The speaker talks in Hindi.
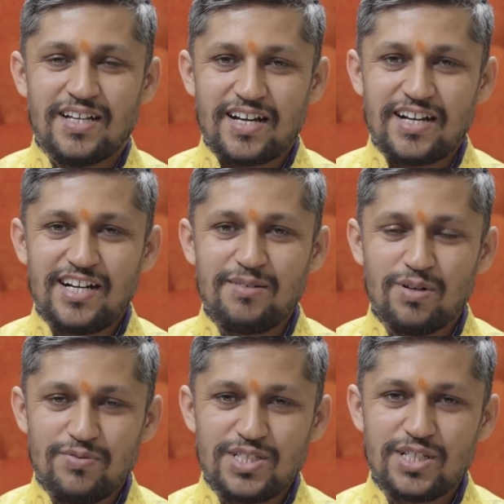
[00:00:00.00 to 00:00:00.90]
नारायण
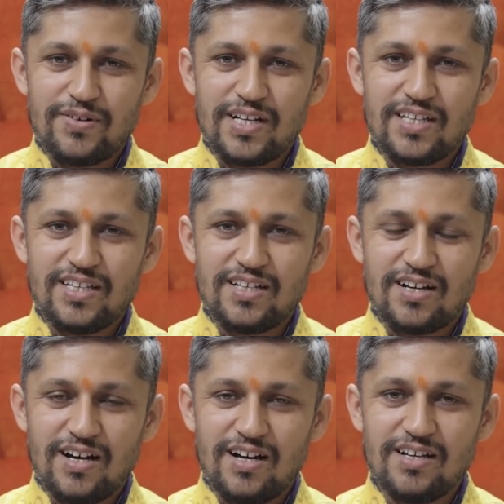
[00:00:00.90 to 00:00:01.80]
भविष्यवाणी के
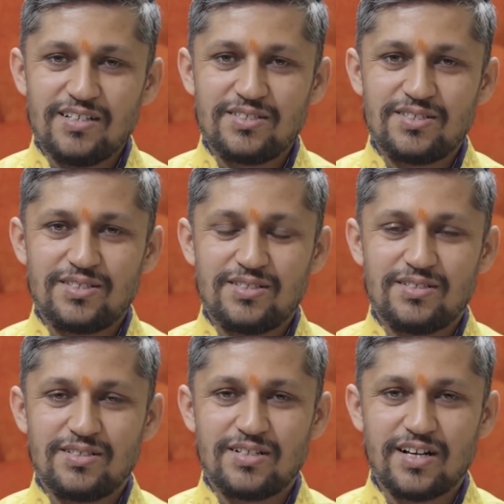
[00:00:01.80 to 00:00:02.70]
खास
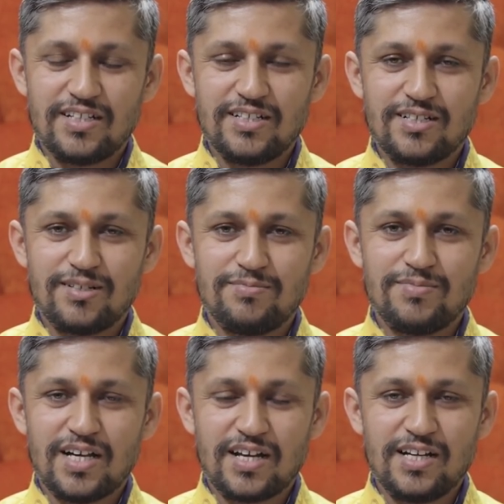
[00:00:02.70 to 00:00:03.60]
कार्यक्रम
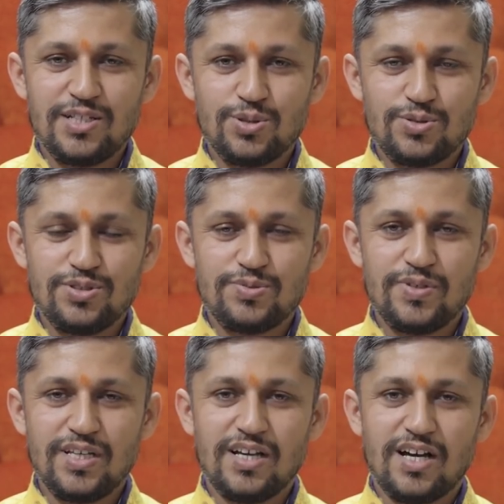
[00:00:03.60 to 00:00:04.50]
नारायण ज्योतिष
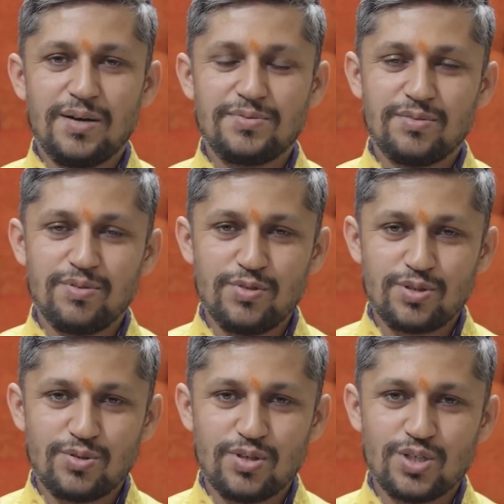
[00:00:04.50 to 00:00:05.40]
में आप सभी
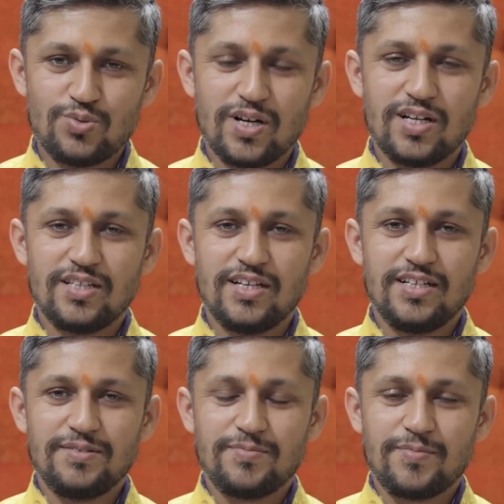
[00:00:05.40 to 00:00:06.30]
मित्रों का स्वागत
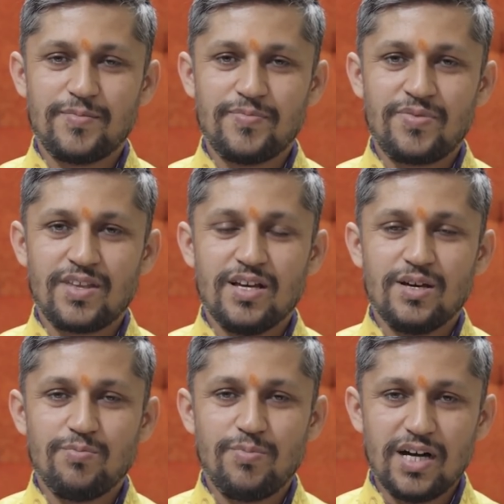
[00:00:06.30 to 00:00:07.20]
है
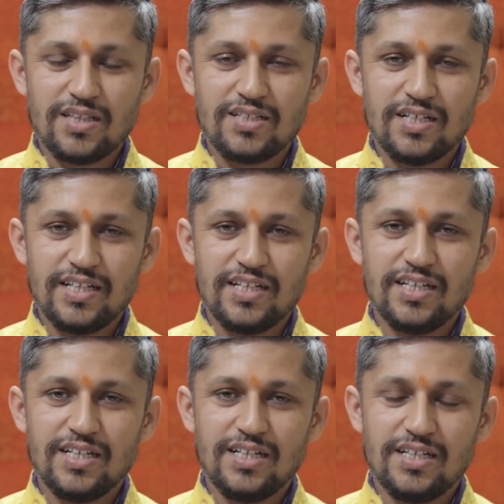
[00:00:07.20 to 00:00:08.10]
बात
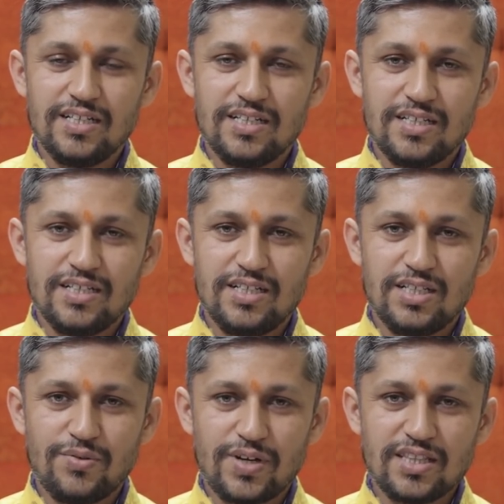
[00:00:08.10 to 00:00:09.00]
करेंगे
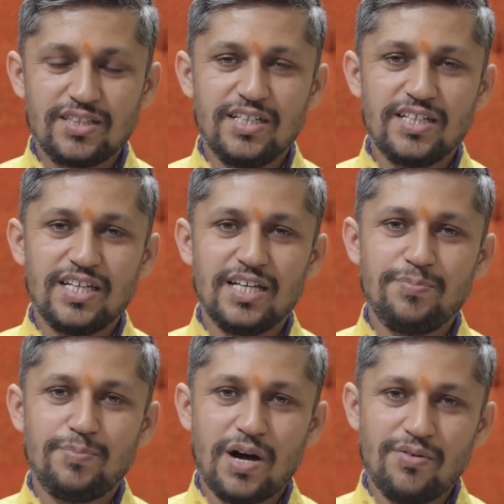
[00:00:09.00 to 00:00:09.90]
नवरात्रि के
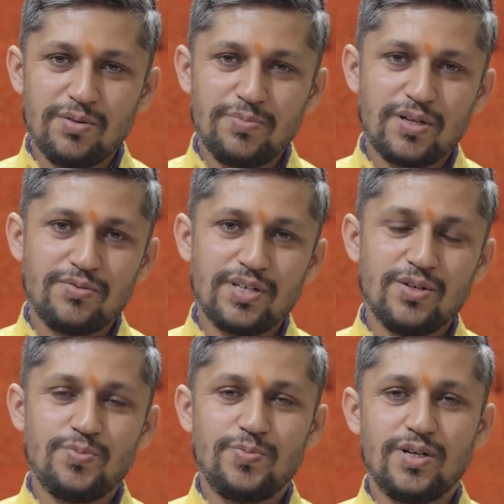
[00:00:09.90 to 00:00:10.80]
पावन पर्व के
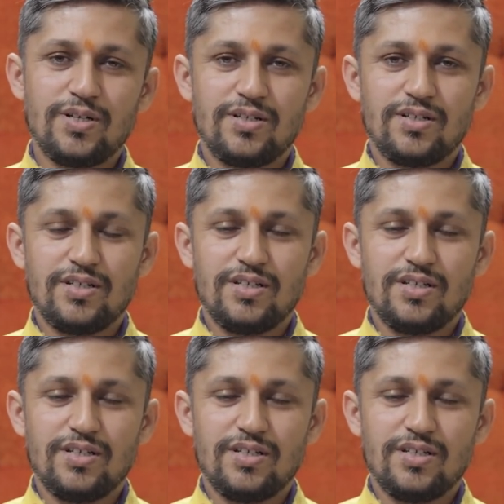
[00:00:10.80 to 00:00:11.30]
ऊपर